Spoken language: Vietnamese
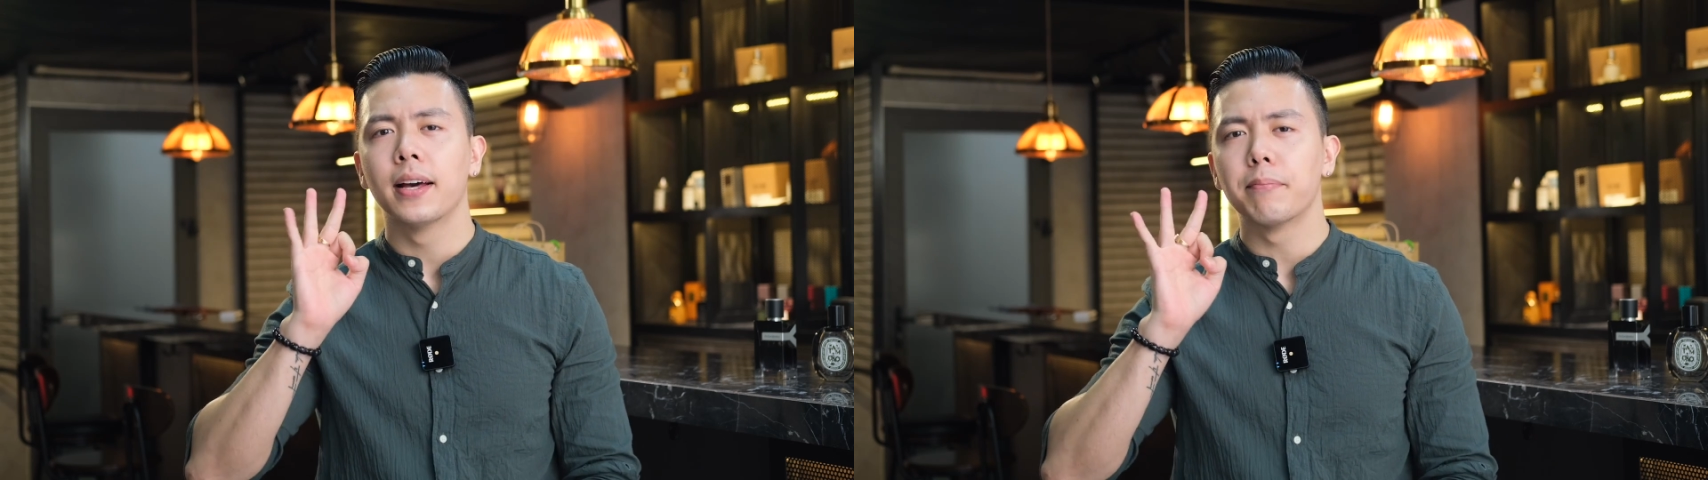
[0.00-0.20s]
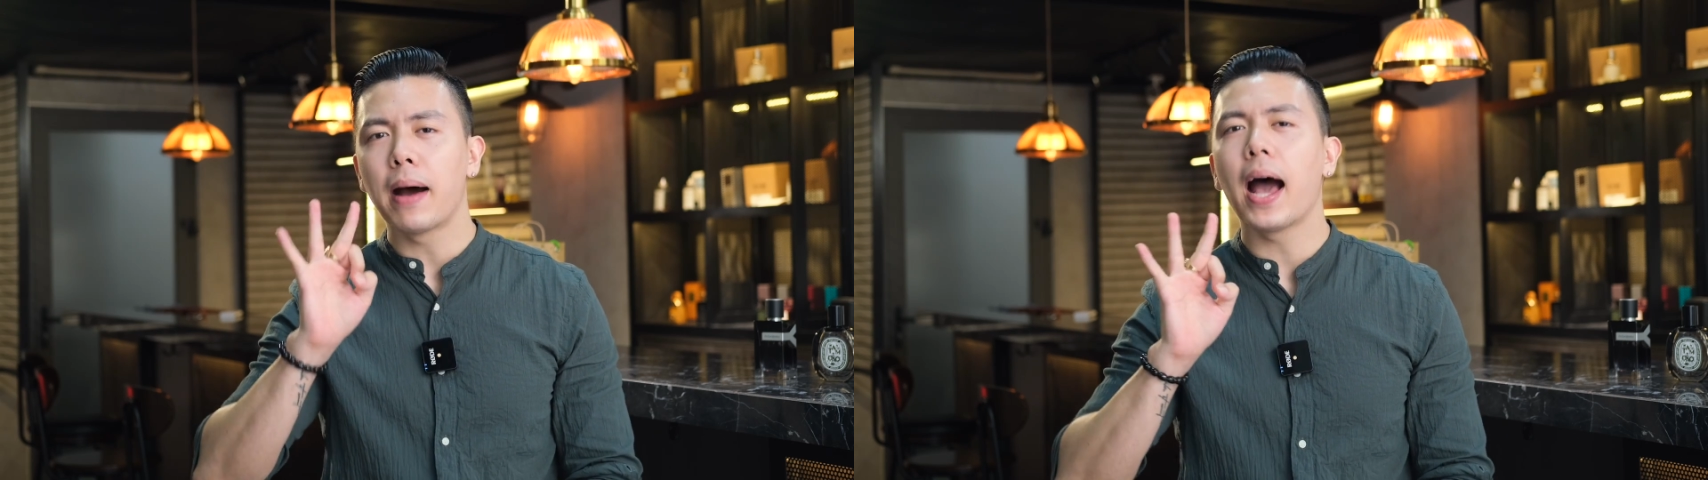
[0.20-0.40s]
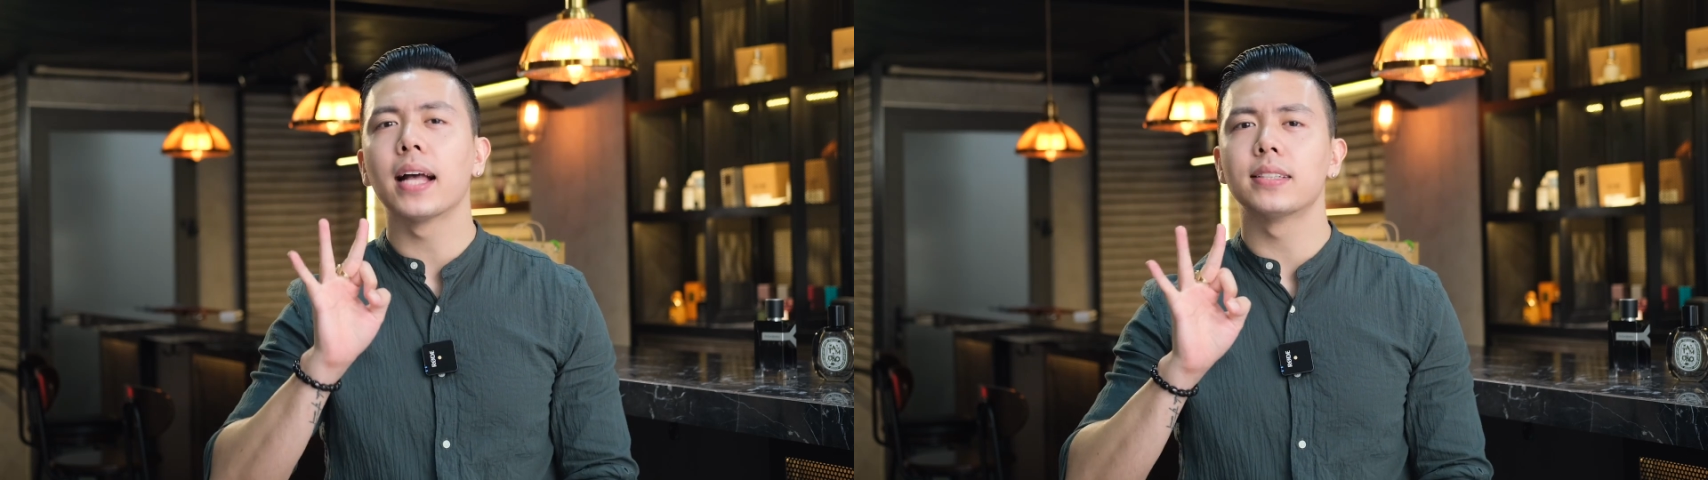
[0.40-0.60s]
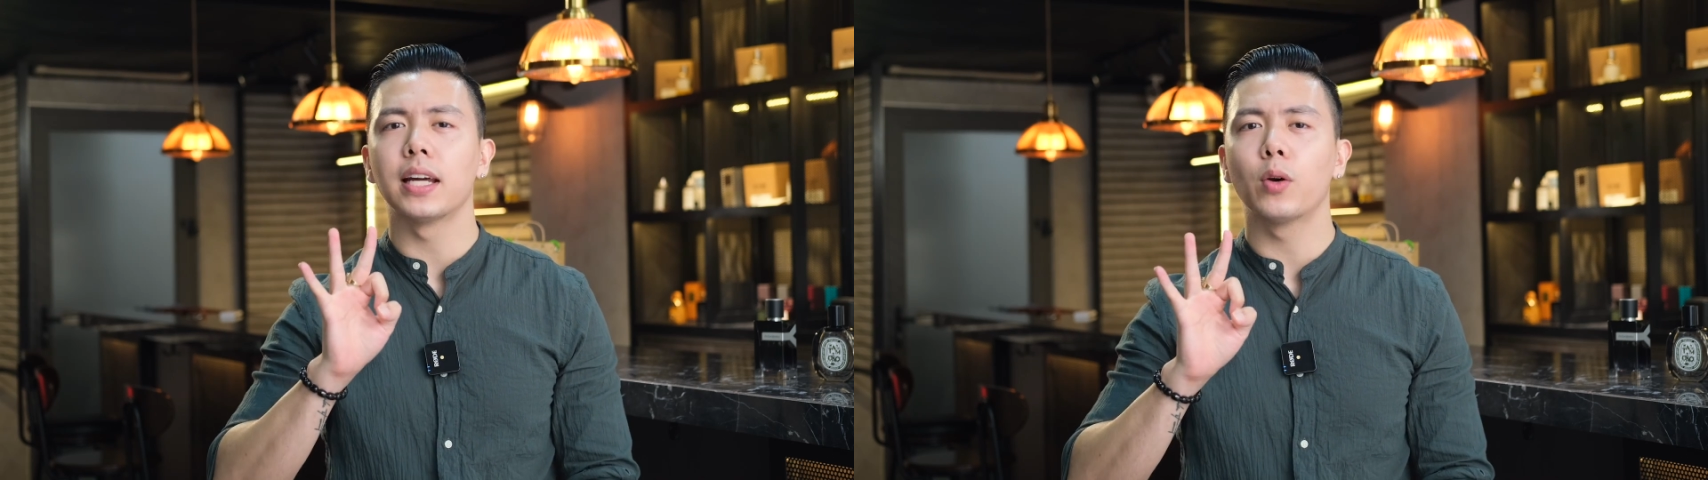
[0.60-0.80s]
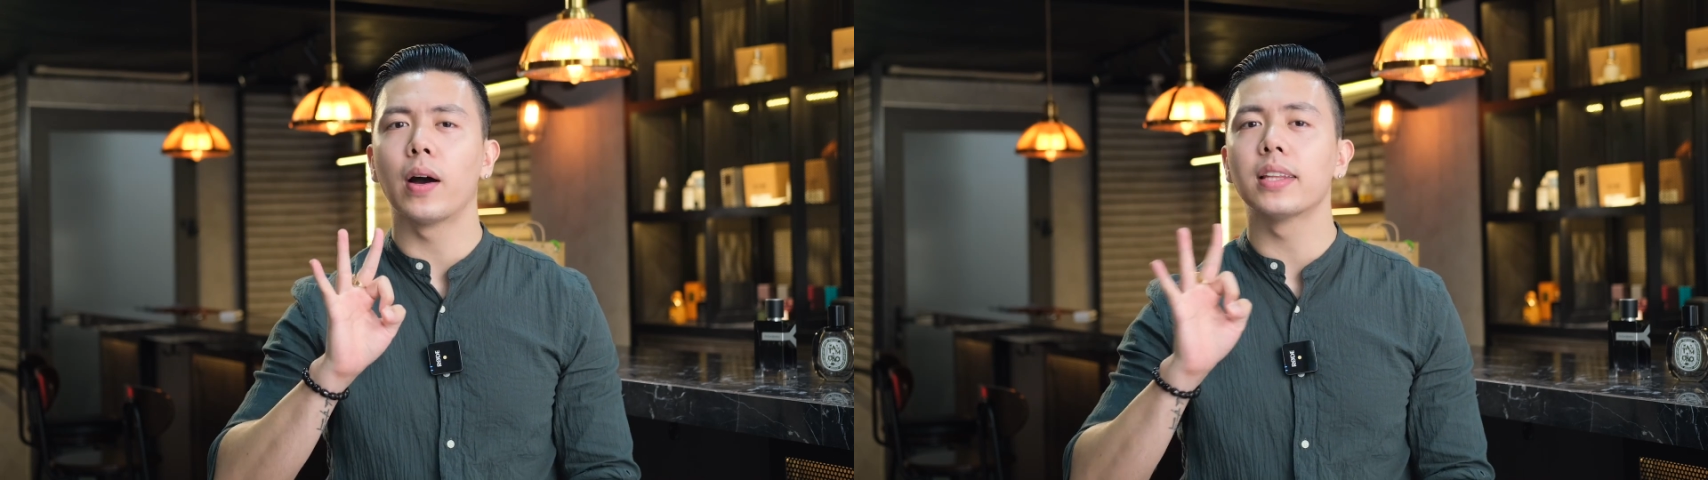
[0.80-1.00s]
ba
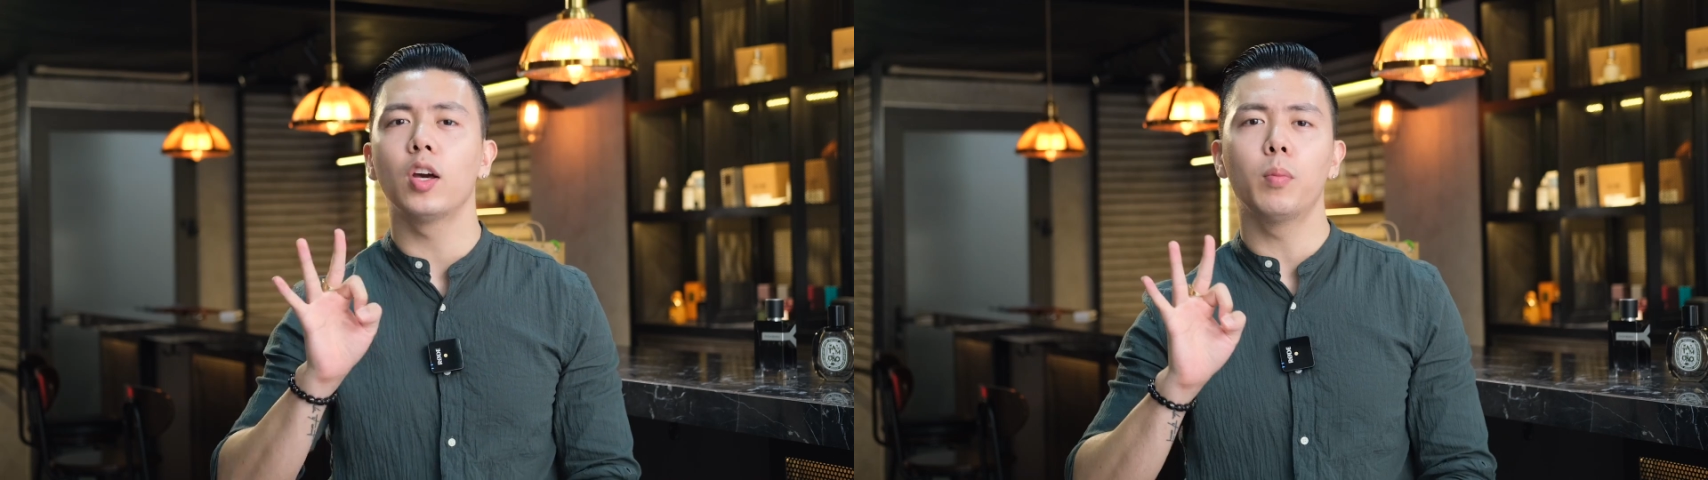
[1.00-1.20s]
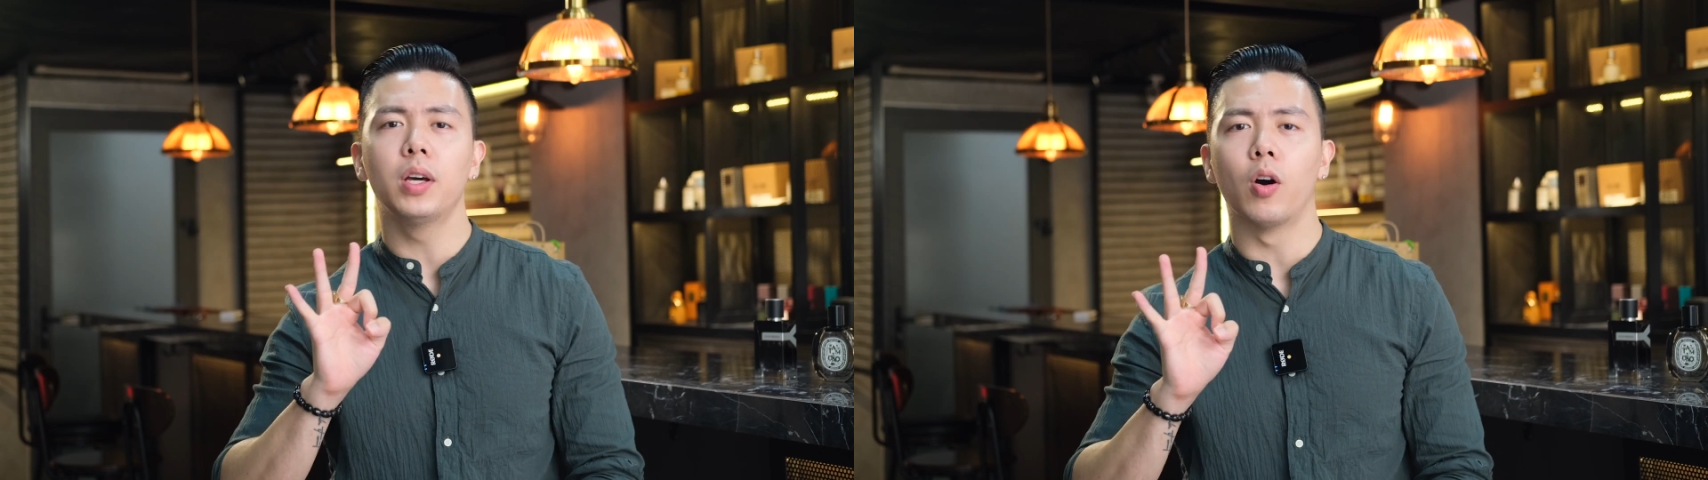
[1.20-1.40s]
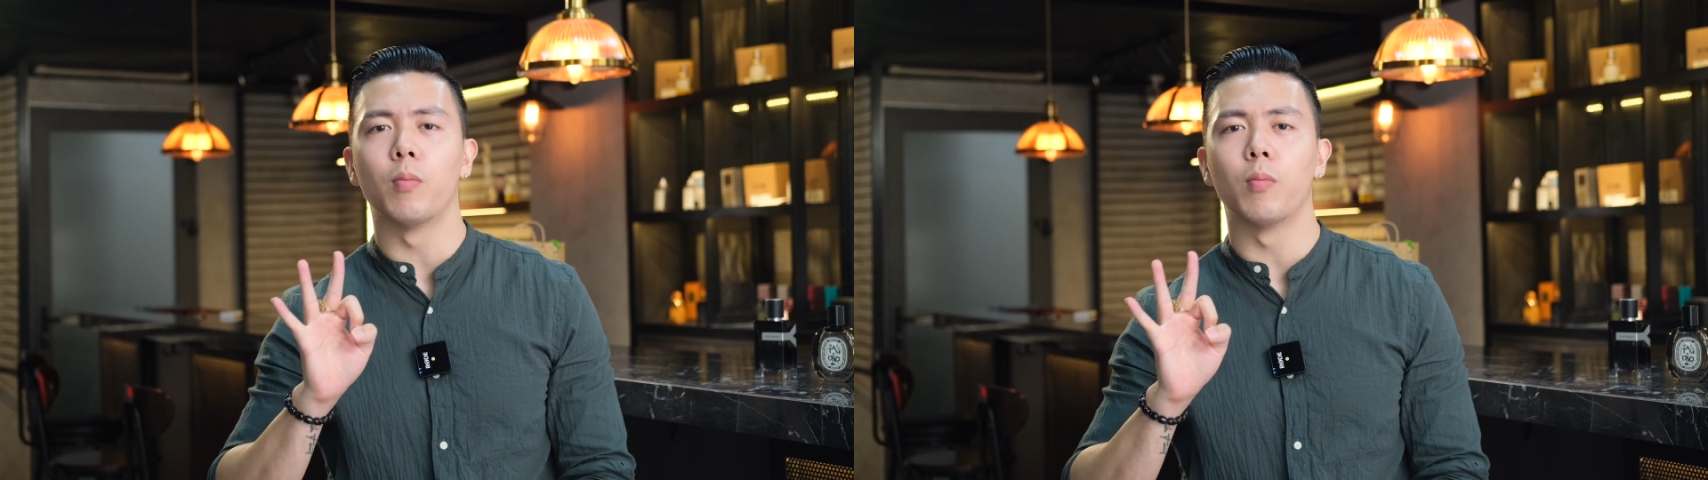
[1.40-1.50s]
chai nước hoa tiêu biểu